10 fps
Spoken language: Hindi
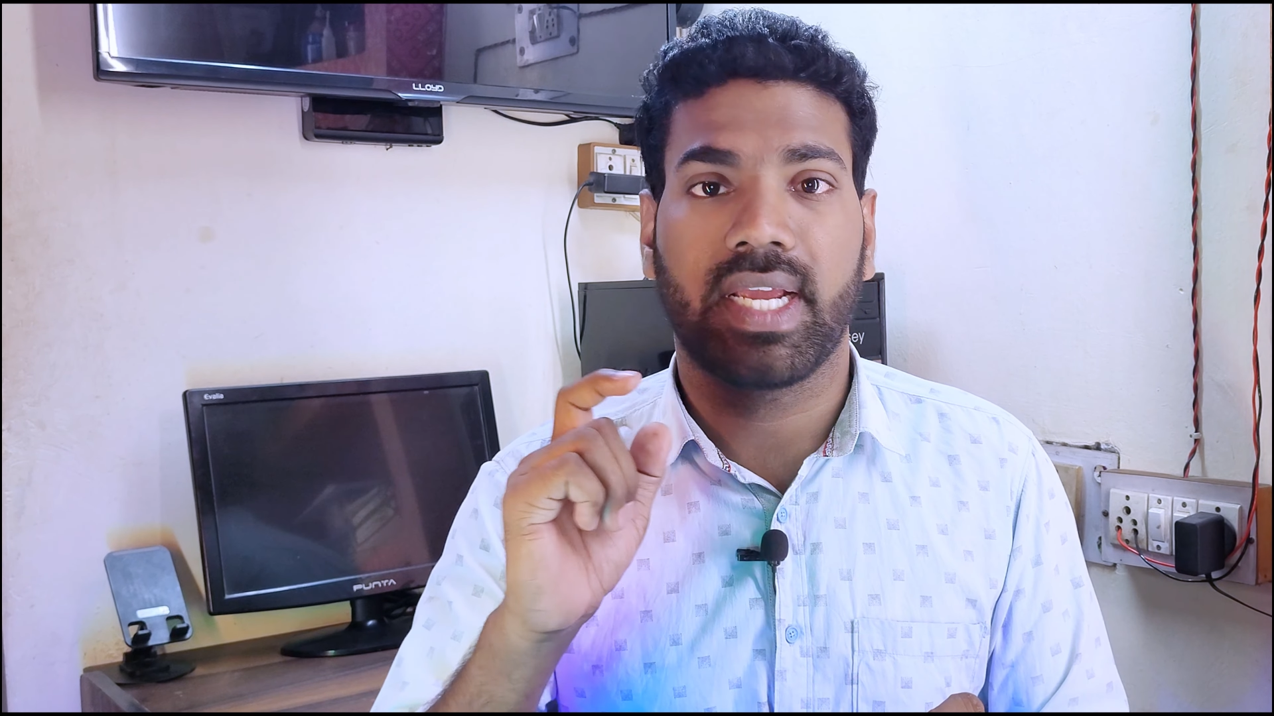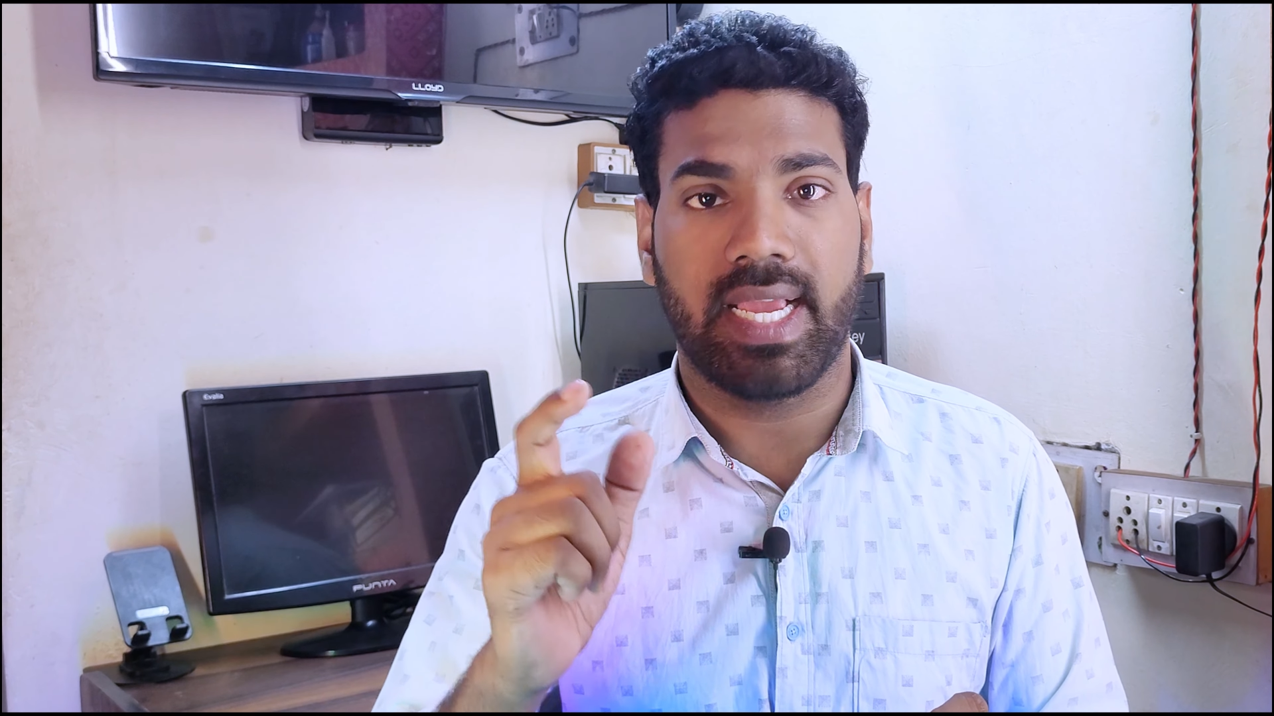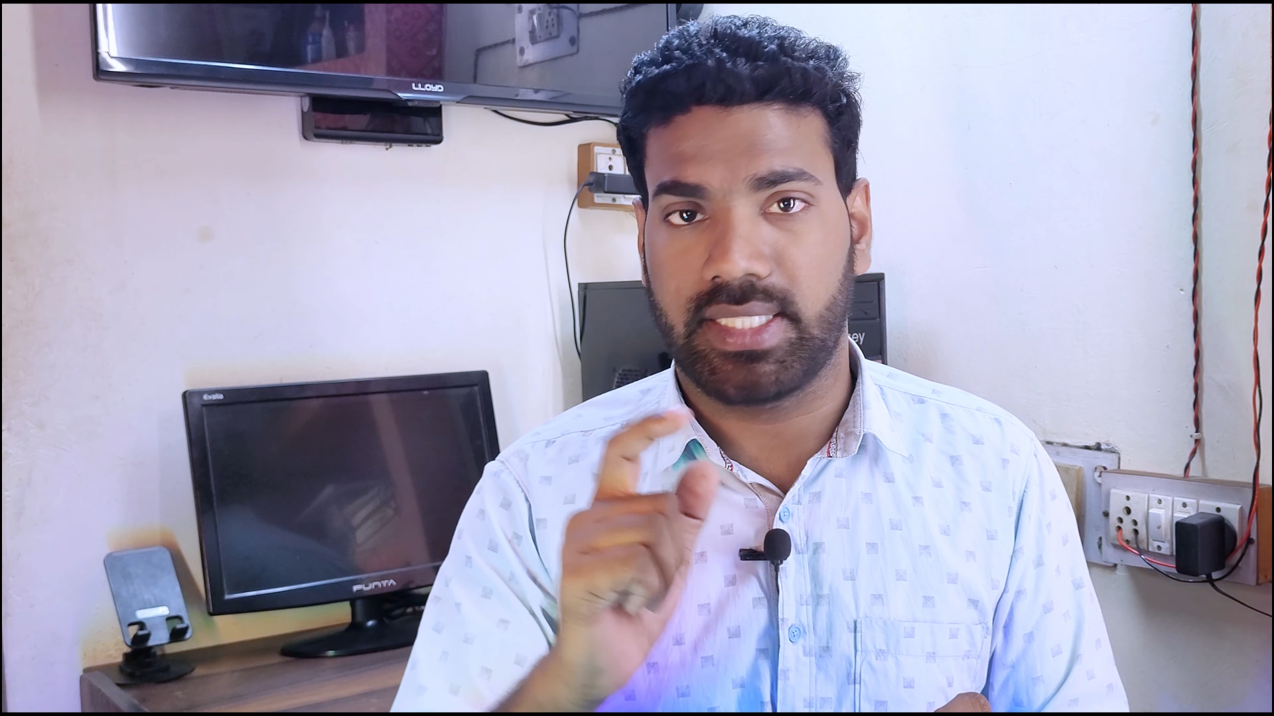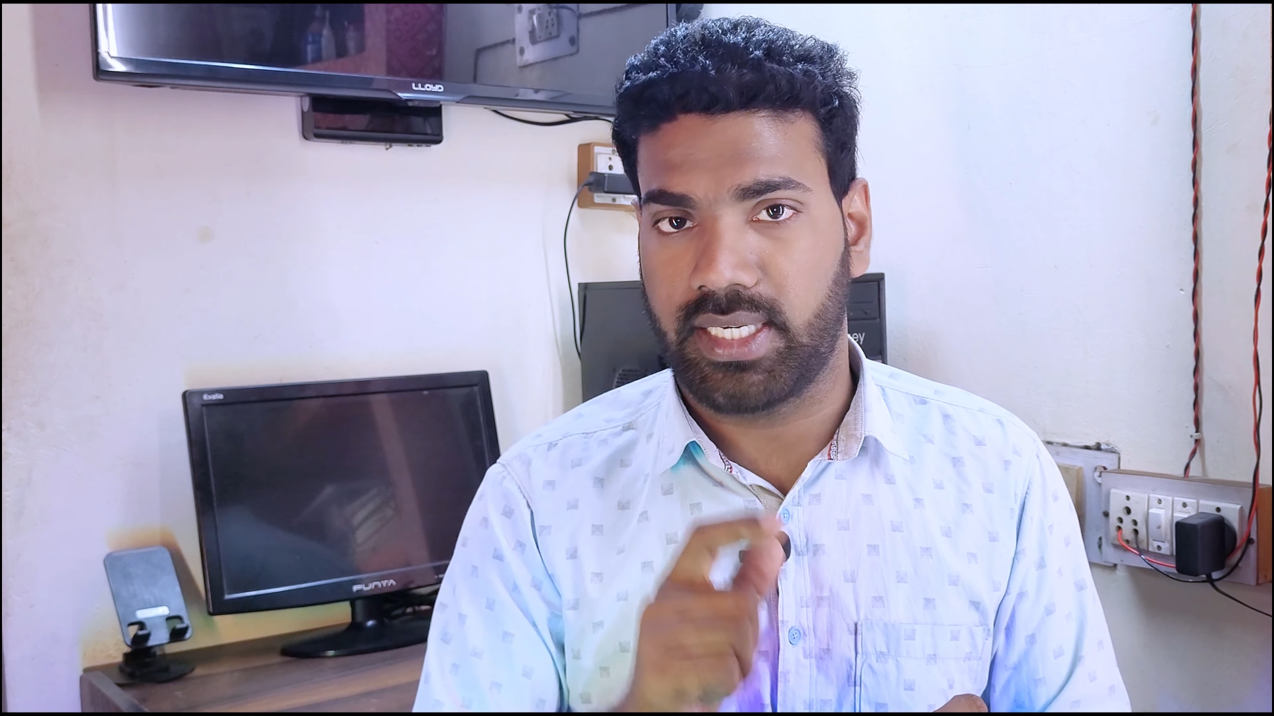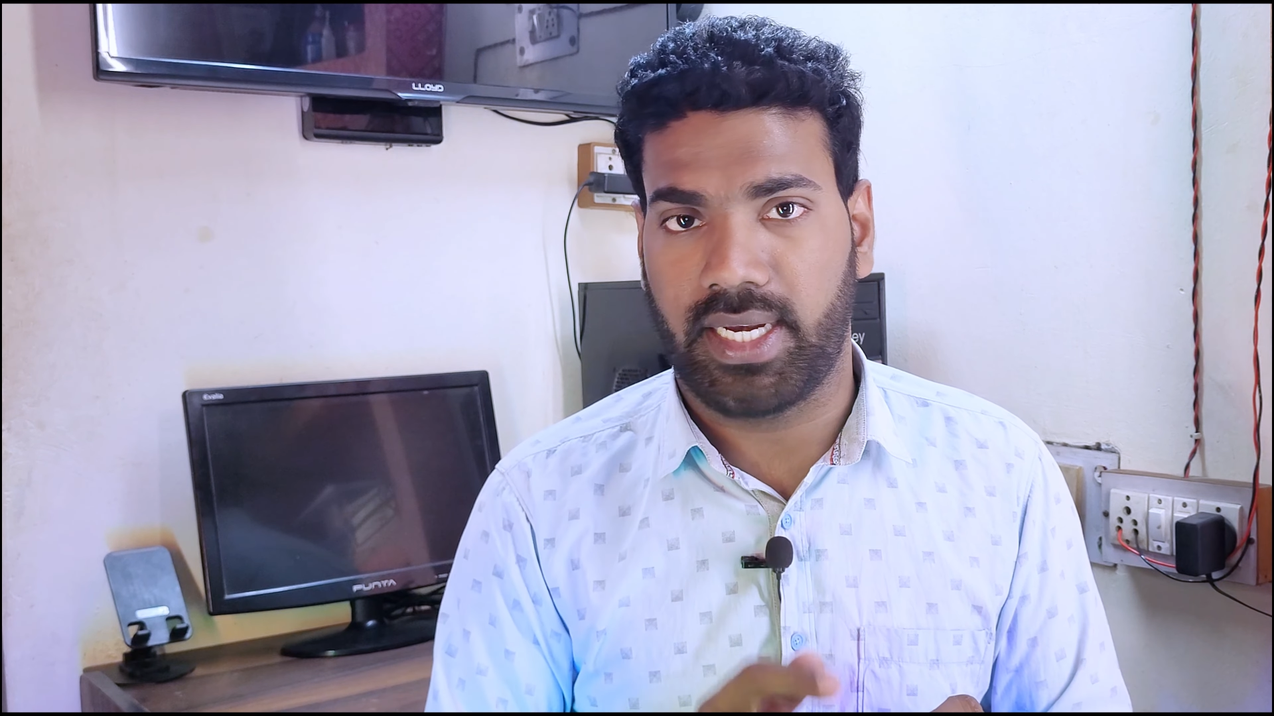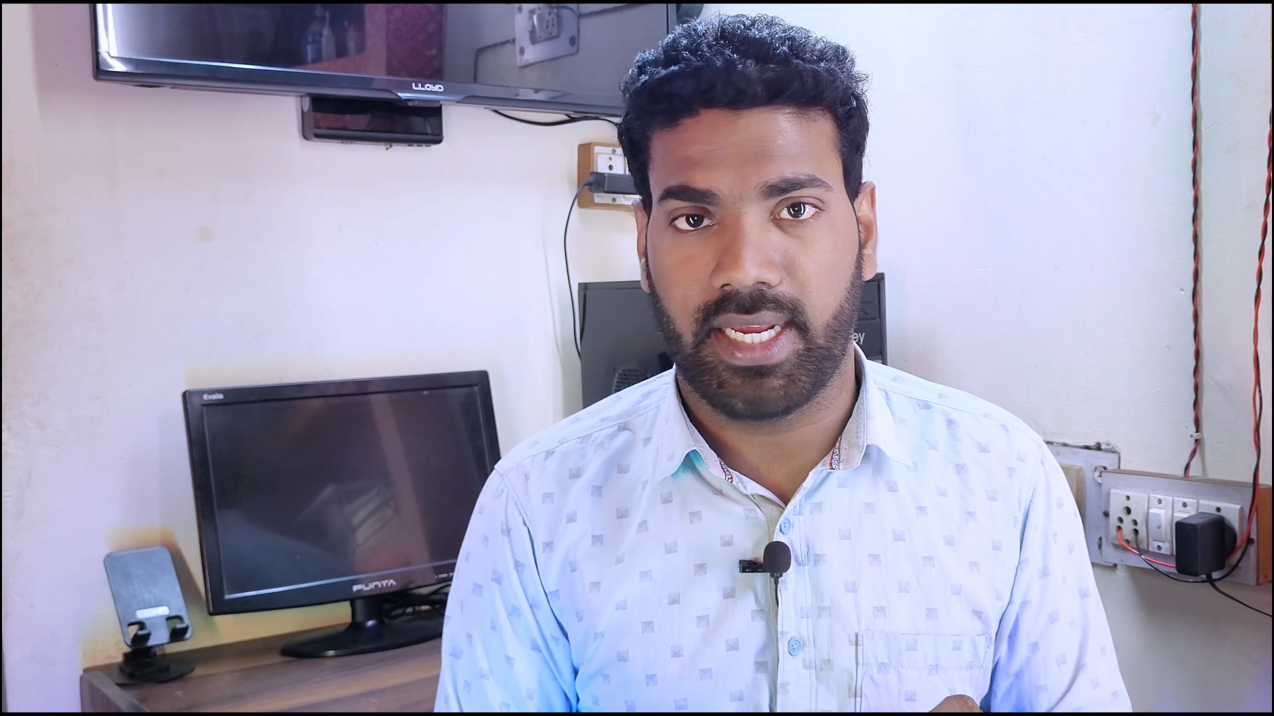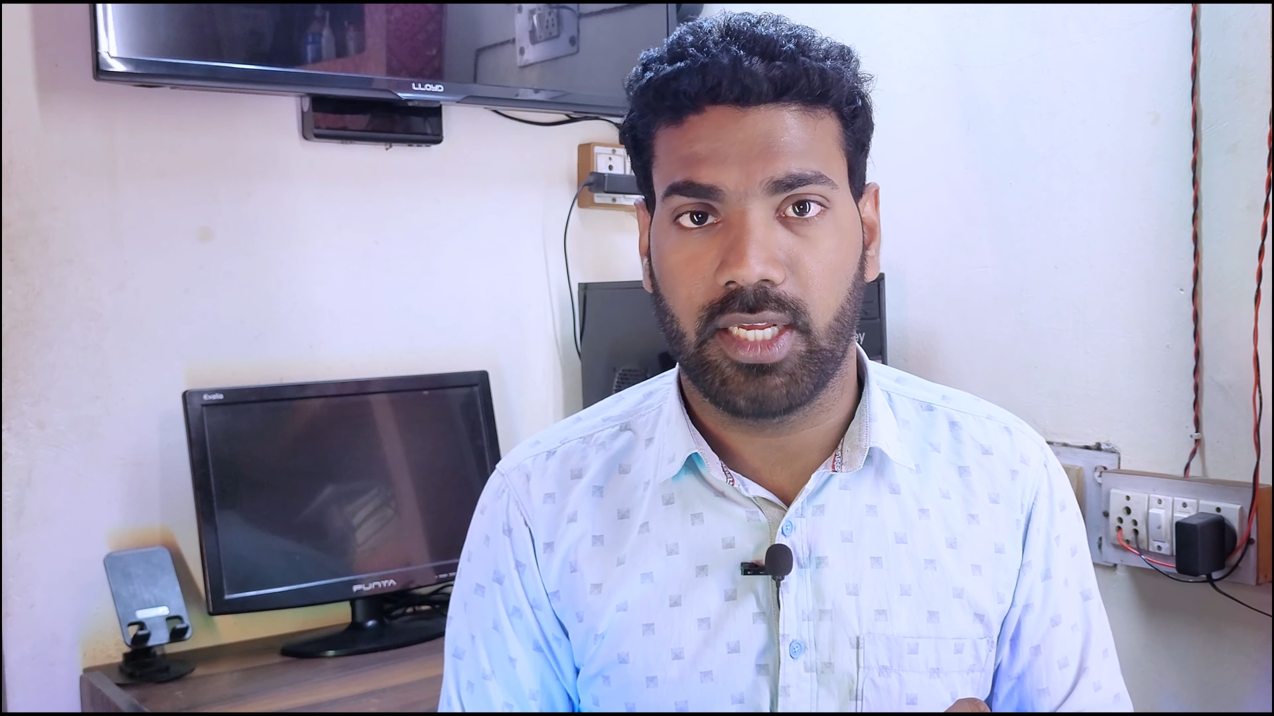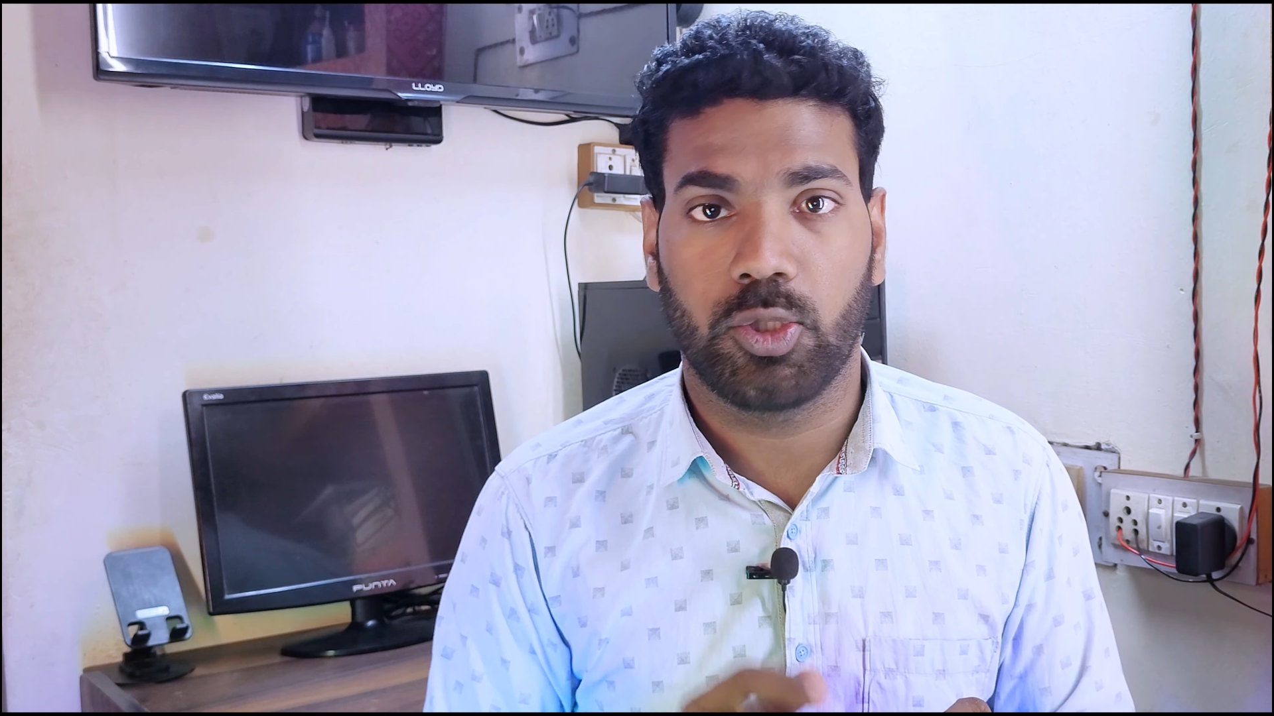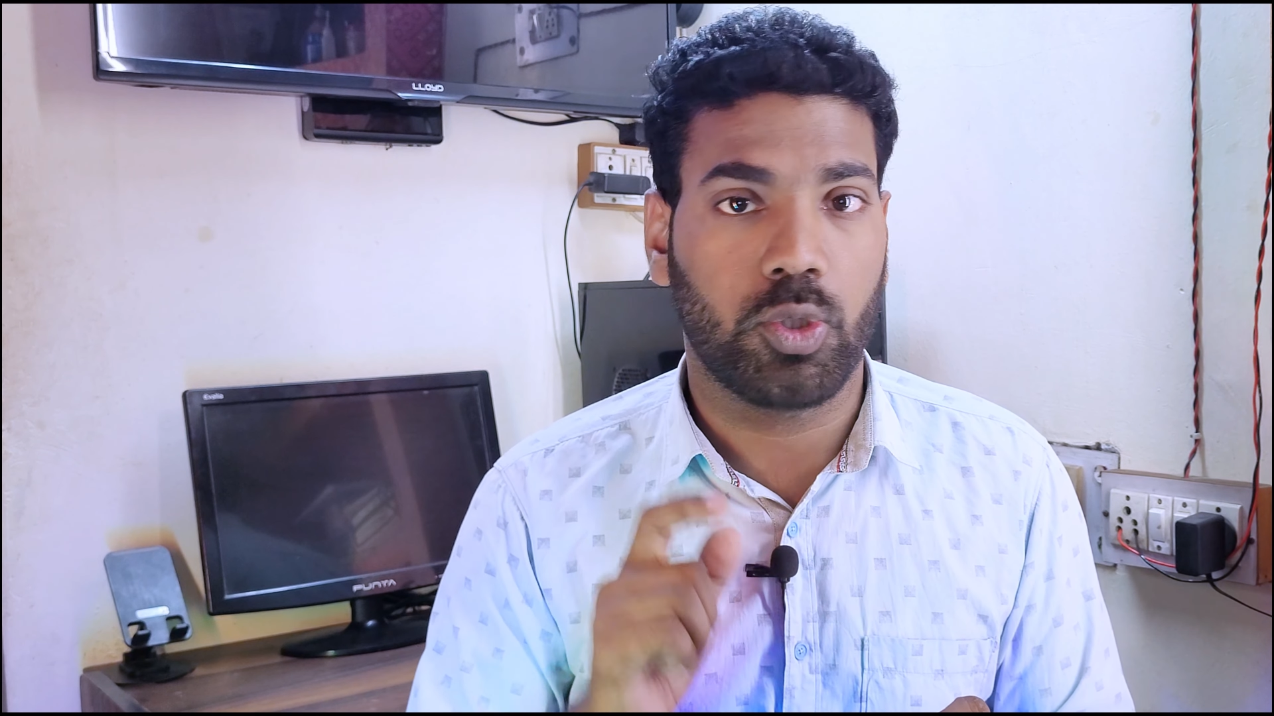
कैसे करेंगे